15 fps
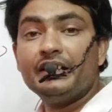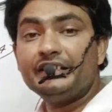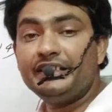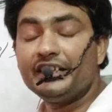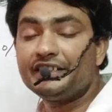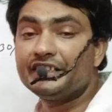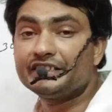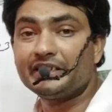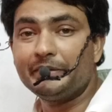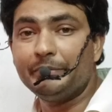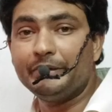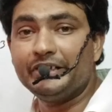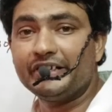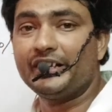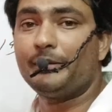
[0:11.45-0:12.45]
ये कितने
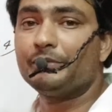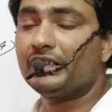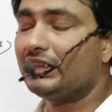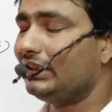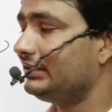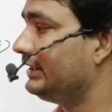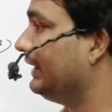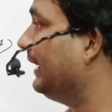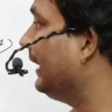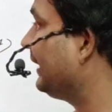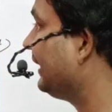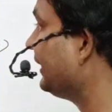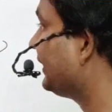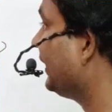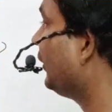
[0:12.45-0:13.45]
मिलीग्राम तक आती है
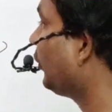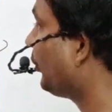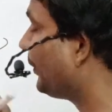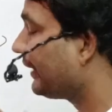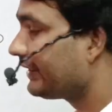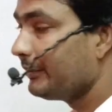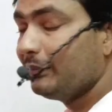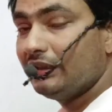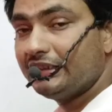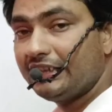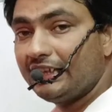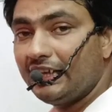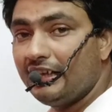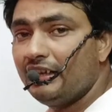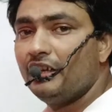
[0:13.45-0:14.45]
कितने रुपए की
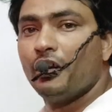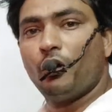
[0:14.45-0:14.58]
मिलती है